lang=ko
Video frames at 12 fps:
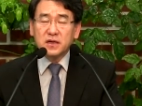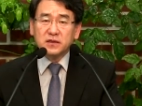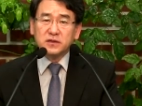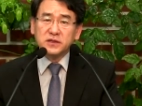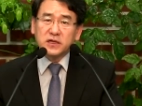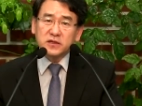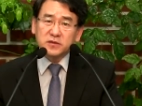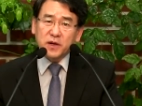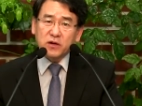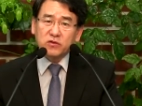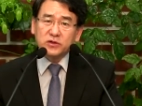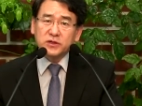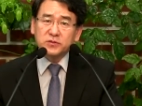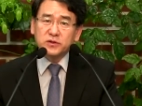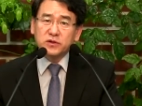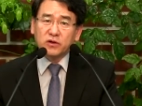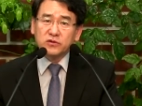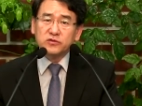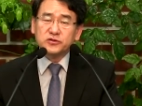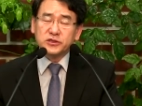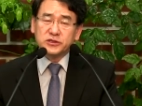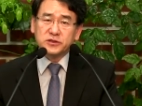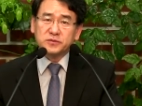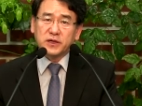은혜를 받고 힘을 얻을 수
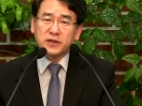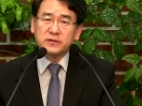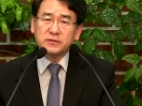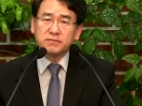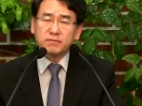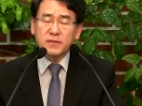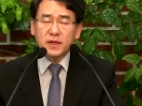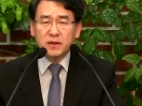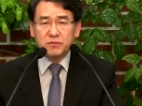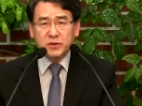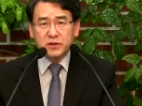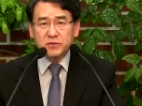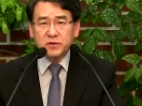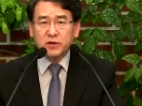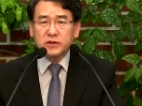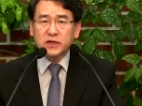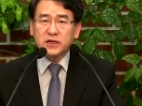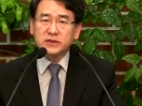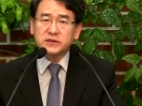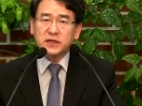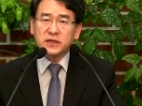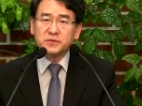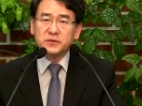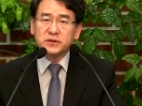있지만 믿음이 연약한
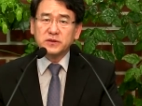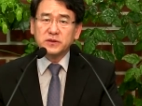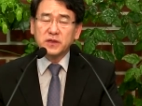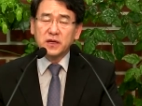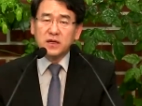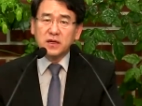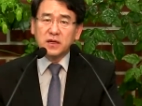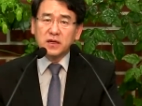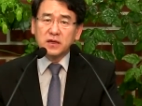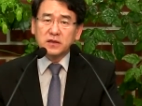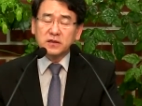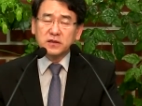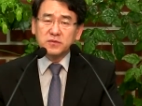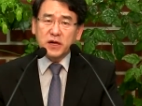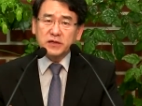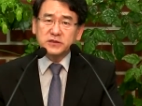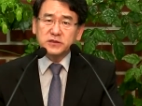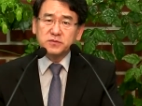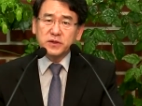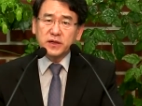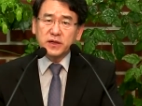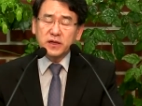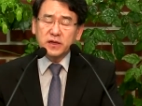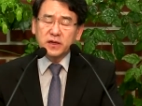사람들은 그
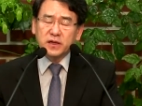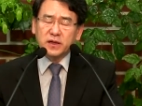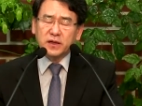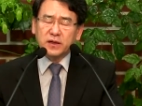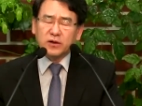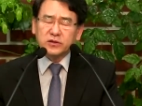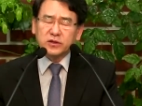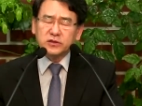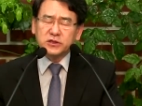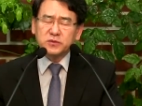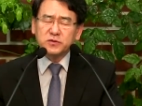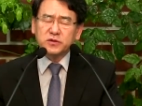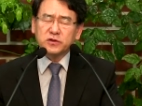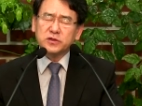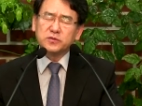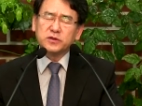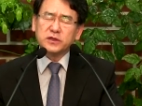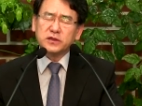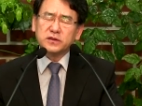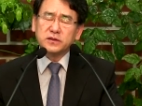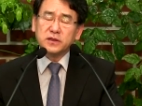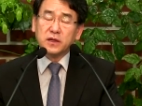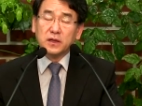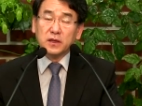말씀에 어떤 힘을 얻기보다는
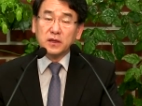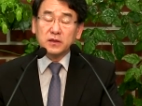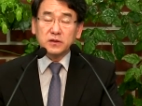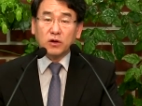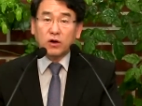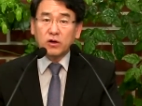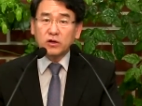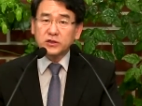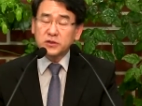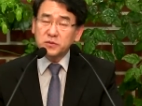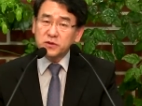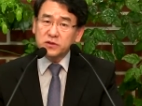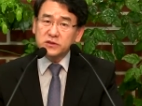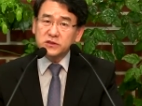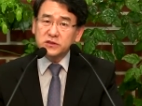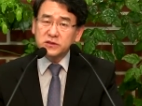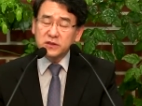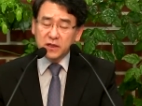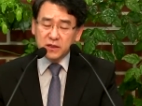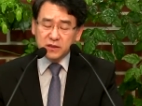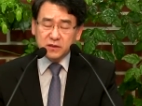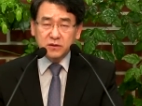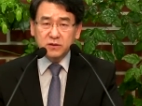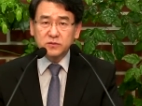더 힘들어지는
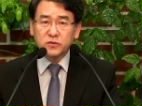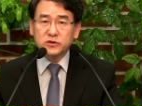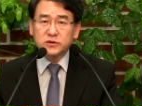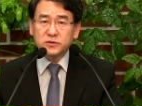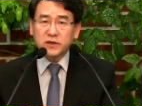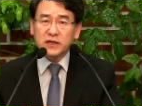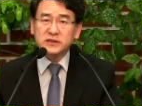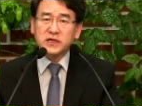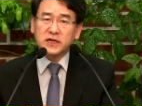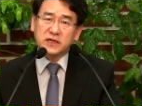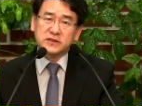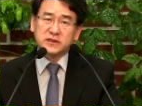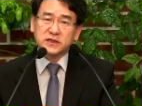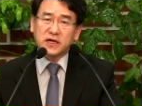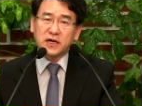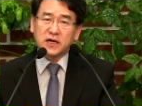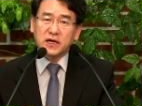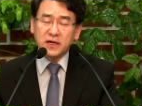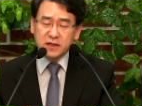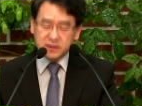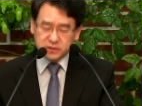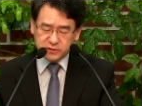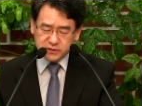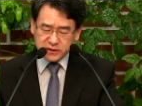그런 모습을 하지 않았을까
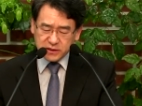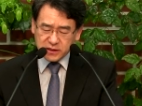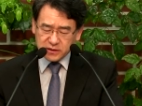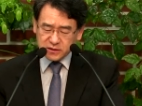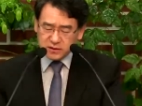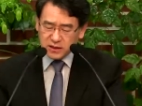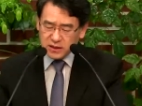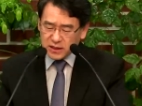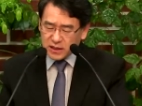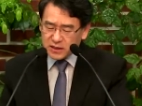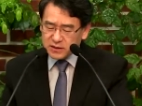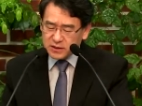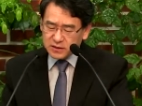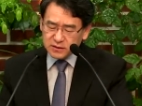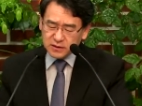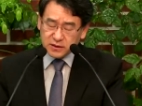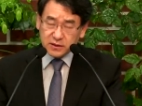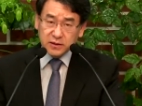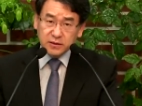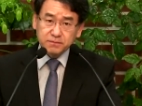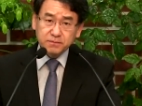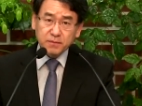그런 생각을 하게 되는데